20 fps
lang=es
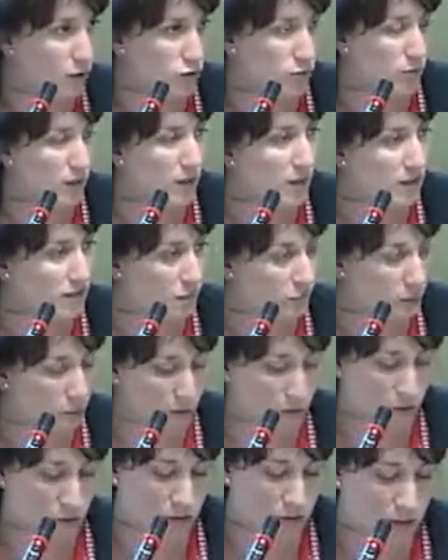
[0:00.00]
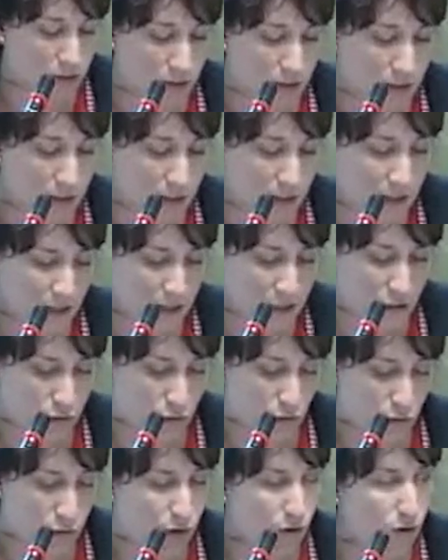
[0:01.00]
2010 se publicó este
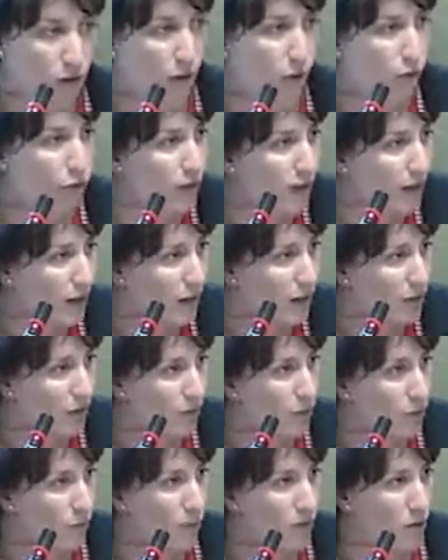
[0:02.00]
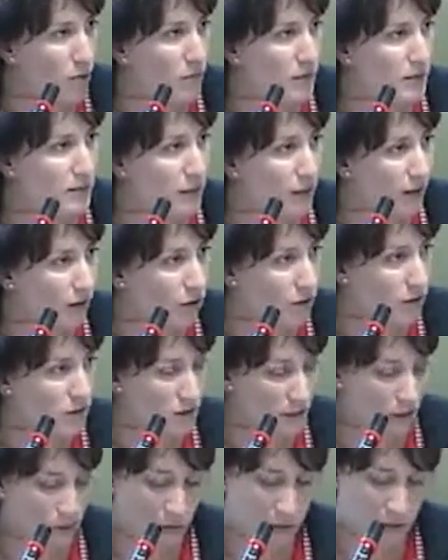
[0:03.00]
estudio que fue realizado por investigadores de la
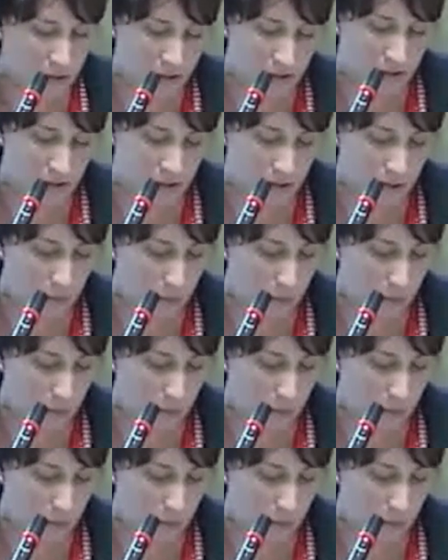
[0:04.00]
Universidad